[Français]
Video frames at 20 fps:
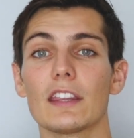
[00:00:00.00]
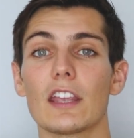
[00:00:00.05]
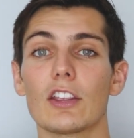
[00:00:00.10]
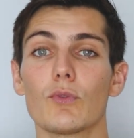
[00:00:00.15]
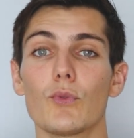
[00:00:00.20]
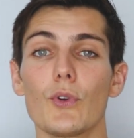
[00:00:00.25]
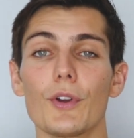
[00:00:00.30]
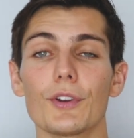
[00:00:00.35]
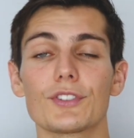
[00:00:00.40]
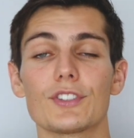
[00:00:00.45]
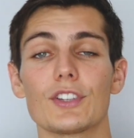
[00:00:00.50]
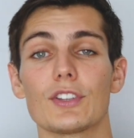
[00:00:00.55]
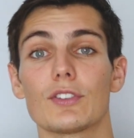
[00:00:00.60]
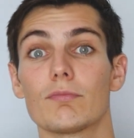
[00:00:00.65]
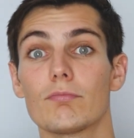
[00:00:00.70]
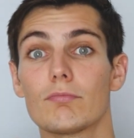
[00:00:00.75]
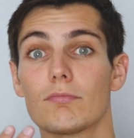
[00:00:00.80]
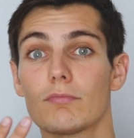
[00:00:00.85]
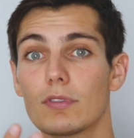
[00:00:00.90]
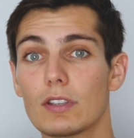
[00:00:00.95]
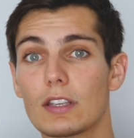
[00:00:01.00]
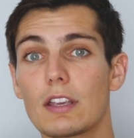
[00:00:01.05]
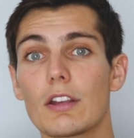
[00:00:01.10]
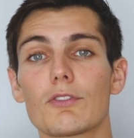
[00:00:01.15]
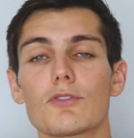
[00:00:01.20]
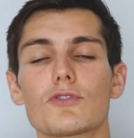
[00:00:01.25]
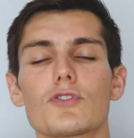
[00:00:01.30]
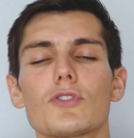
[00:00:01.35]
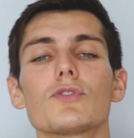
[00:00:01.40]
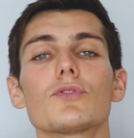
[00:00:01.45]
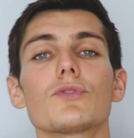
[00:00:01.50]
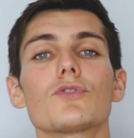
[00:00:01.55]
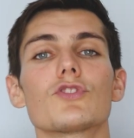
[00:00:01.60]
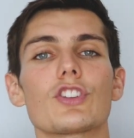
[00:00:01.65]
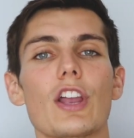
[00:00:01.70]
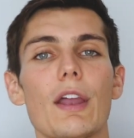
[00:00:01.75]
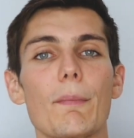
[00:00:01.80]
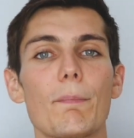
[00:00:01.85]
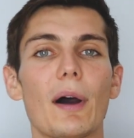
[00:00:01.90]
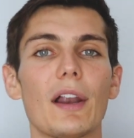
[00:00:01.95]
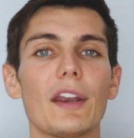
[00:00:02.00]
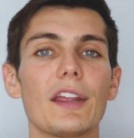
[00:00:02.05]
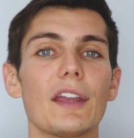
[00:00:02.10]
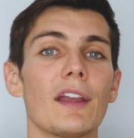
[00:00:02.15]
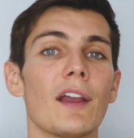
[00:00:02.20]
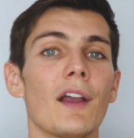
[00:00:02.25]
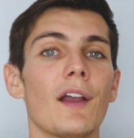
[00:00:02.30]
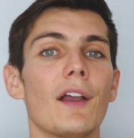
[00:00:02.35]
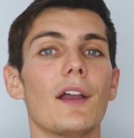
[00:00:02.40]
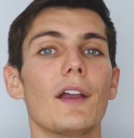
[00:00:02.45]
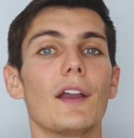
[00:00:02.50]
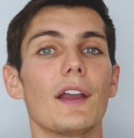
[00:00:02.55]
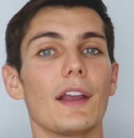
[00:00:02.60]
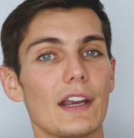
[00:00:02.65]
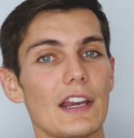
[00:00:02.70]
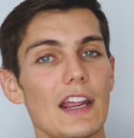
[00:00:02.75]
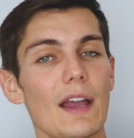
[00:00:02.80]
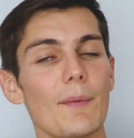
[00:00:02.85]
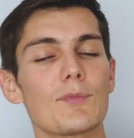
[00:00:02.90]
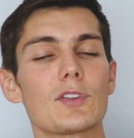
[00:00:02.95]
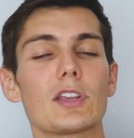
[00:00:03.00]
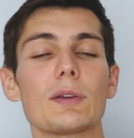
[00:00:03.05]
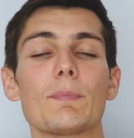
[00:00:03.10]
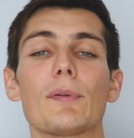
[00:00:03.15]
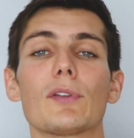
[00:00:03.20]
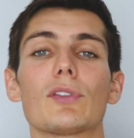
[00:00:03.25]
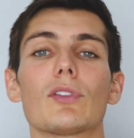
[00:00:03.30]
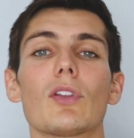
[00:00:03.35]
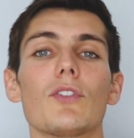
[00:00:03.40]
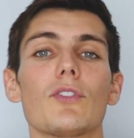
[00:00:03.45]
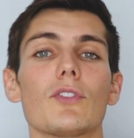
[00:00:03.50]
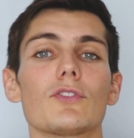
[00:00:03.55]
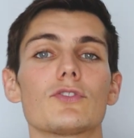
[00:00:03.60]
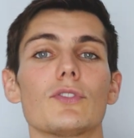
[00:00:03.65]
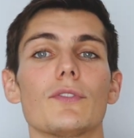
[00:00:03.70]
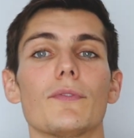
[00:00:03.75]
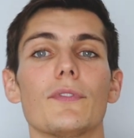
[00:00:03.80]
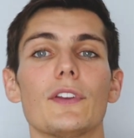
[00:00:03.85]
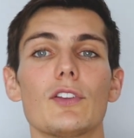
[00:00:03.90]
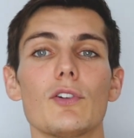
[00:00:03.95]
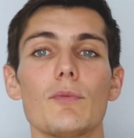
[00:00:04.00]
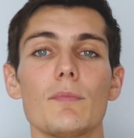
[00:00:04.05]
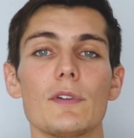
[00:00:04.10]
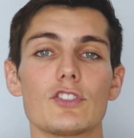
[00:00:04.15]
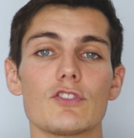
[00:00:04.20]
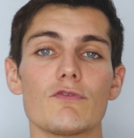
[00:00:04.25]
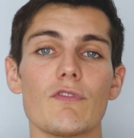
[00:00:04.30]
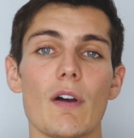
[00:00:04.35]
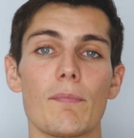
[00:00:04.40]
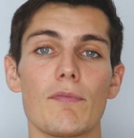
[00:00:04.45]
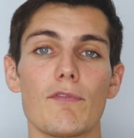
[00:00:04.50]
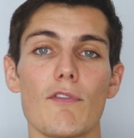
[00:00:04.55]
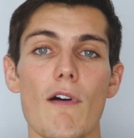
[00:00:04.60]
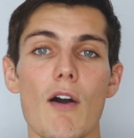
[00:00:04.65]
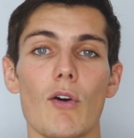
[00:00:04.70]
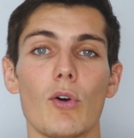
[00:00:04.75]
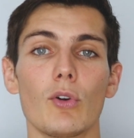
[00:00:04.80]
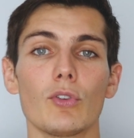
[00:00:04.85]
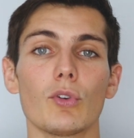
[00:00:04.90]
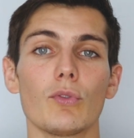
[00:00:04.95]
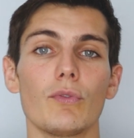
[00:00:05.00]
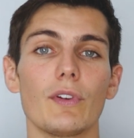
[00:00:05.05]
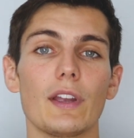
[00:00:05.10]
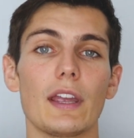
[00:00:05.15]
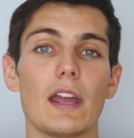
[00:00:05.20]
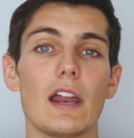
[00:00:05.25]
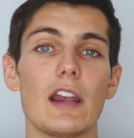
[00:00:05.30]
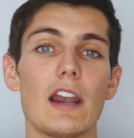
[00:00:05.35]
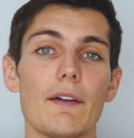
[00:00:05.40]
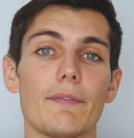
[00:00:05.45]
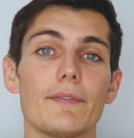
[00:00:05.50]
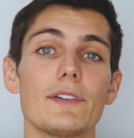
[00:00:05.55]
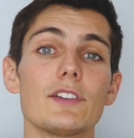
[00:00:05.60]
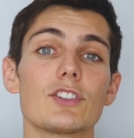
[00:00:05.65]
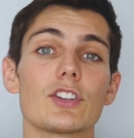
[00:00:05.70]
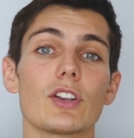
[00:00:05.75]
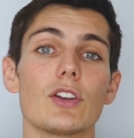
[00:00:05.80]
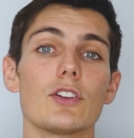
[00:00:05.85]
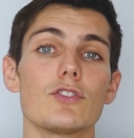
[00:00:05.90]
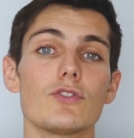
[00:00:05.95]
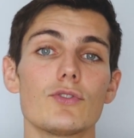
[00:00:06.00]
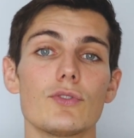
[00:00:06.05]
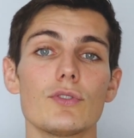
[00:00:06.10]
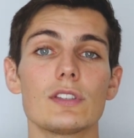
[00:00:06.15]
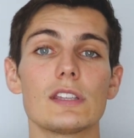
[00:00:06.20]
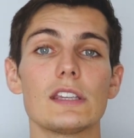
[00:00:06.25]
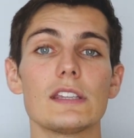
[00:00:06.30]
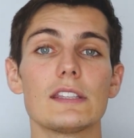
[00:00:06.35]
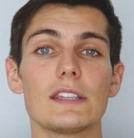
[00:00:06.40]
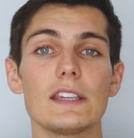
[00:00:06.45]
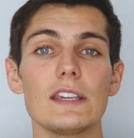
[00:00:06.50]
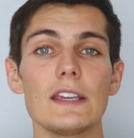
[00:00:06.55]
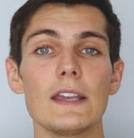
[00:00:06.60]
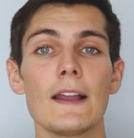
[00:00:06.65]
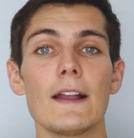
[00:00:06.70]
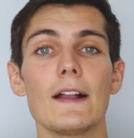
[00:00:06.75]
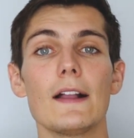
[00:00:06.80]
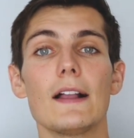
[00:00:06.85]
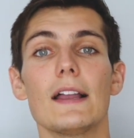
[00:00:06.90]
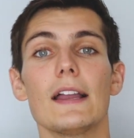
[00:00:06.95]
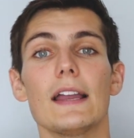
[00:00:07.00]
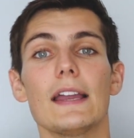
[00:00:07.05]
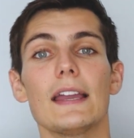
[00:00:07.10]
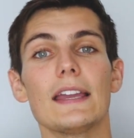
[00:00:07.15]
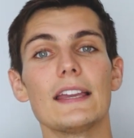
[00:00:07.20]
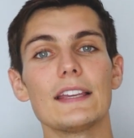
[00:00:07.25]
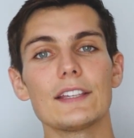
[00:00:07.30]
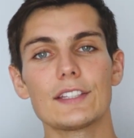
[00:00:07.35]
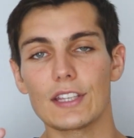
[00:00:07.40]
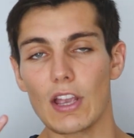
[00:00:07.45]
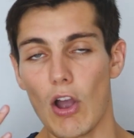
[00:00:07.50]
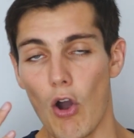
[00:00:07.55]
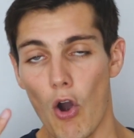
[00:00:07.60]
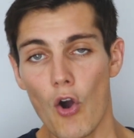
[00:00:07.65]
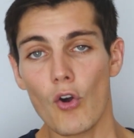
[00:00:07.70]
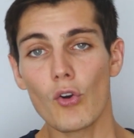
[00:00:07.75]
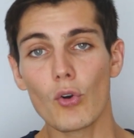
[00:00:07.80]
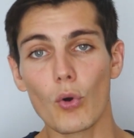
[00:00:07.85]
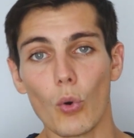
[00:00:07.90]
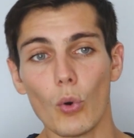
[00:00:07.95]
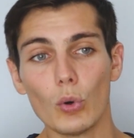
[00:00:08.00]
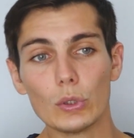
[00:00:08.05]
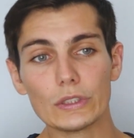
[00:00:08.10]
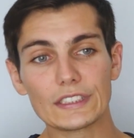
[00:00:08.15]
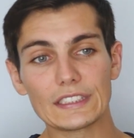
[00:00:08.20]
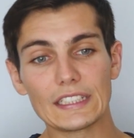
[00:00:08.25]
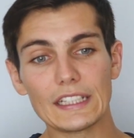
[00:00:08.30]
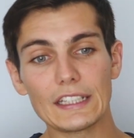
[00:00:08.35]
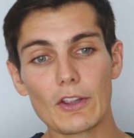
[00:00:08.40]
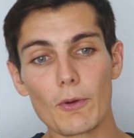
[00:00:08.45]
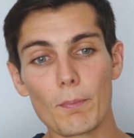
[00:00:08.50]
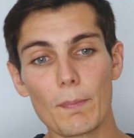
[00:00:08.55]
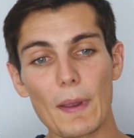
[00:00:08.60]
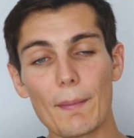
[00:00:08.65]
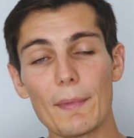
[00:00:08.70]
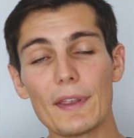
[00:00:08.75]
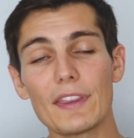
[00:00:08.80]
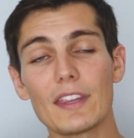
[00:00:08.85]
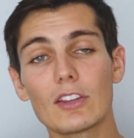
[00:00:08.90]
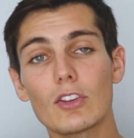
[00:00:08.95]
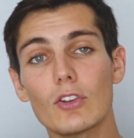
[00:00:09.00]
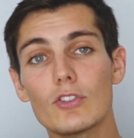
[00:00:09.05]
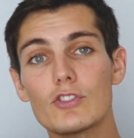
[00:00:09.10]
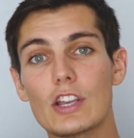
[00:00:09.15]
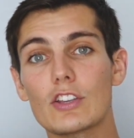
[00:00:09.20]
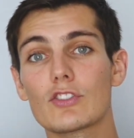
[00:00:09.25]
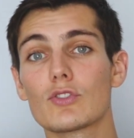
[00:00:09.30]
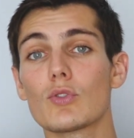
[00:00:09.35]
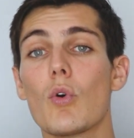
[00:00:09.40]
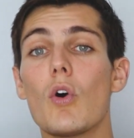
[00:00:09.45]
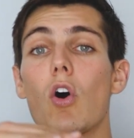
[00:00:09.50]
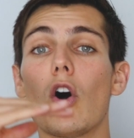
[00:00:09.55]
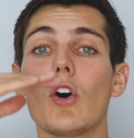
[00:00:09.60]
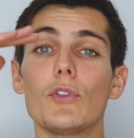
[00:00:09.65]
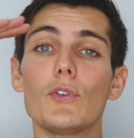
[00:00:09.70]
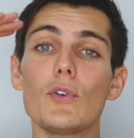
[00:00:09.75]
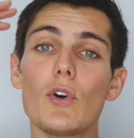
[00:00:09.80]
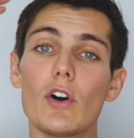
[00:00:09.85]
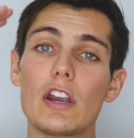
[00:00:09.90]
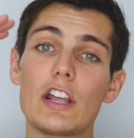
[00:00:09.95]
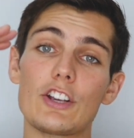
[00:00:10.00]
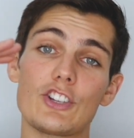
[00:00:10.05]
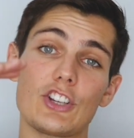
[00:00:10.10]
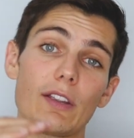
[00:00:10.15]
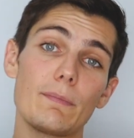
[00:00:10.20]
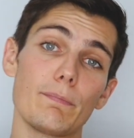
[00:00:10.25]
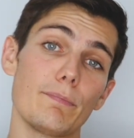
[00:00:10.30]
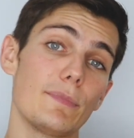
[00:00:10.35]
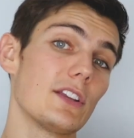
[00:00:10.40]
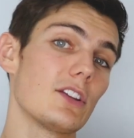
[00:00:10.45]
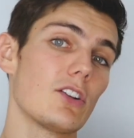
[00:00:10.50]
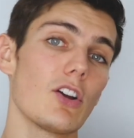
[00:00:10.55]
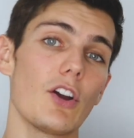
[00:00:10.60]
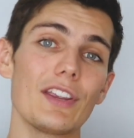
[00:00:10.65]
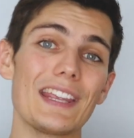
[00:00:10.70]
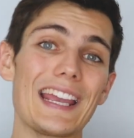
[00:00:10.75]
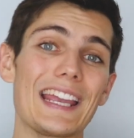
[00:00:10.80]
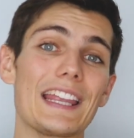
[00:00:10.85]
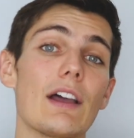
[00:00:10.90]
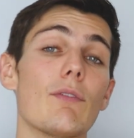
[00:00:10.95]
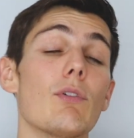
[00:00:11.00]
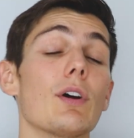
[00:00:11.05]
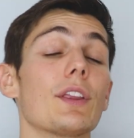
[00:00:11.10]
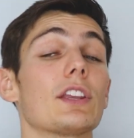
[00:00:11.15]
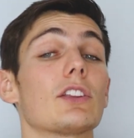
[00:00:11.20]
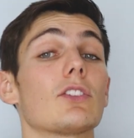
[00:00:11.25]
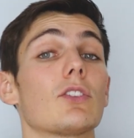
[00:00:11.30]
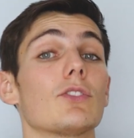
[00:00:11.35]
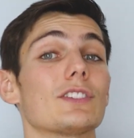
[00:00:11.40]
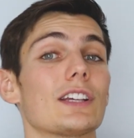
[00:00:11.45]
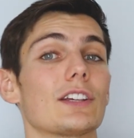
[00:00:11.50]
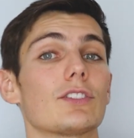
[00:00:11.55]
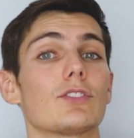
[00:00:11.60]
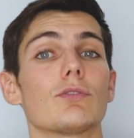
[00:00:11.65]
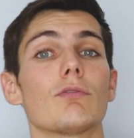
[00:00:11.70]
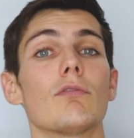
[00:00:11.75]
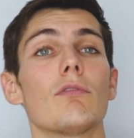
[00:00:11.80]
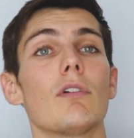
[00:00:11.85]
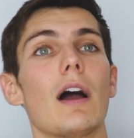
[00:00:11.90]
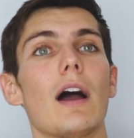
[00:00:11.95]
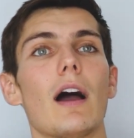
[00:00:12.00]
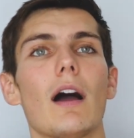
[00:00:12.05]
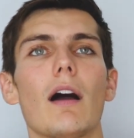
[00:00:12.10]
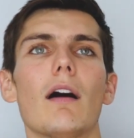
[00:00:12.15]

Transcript: Network, c'est quelque chose dont je t'avais parlé il y a un petit peu de temps dans une vidéo, mais tu vas pouvoir retrouver l'affiche juste ici. Et en gros, c'est de permettre des transactions en dehors de la chaîne Bitcoin et d'avoir des transactions